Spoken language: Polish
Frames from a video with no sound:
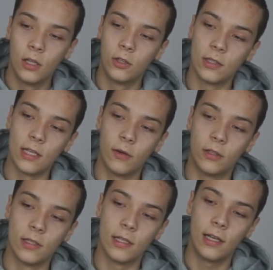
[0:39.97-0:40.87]
To całe
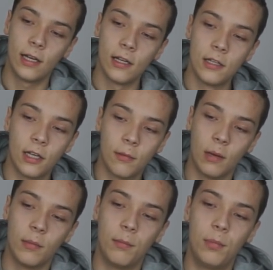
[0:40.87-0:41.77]
to jest ekranik,
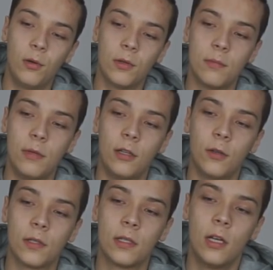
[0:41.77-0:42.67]
mamy plus,
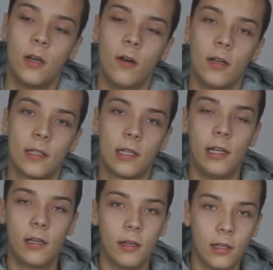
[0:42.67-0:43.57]
minus oraz
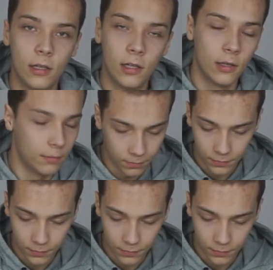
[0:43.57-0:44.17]
klik, yy,